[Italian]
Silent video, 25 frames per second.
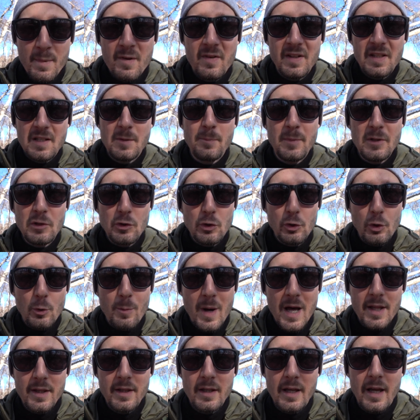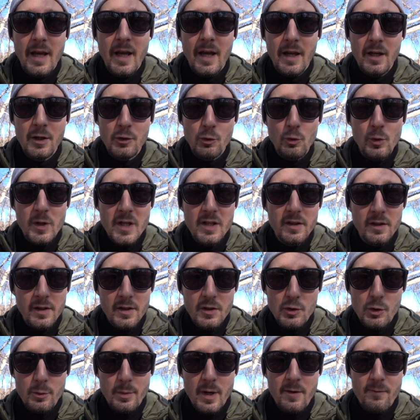Mi fate spesso domande sul kit
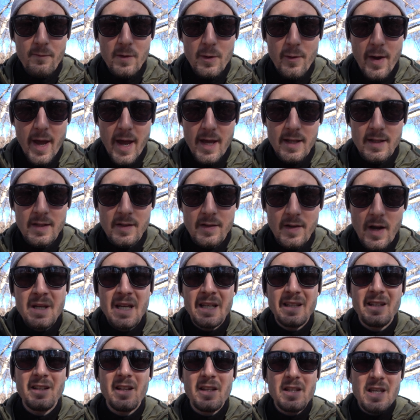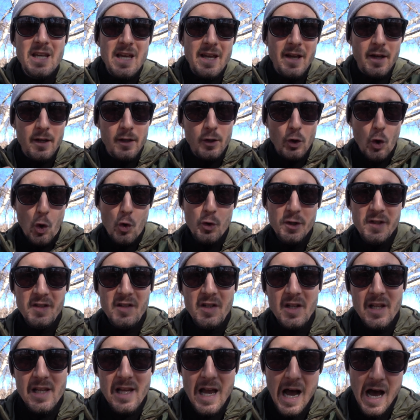di sopravvivenza, mi chiedete di
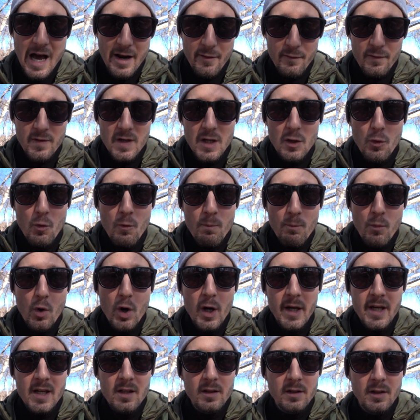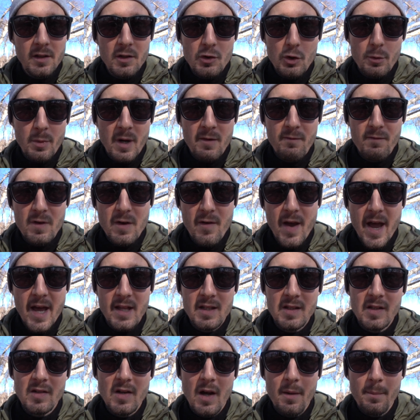consigliarvi un buon kit di
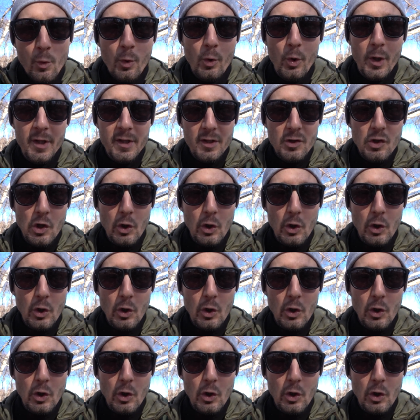sopravvivenza. Io quello che di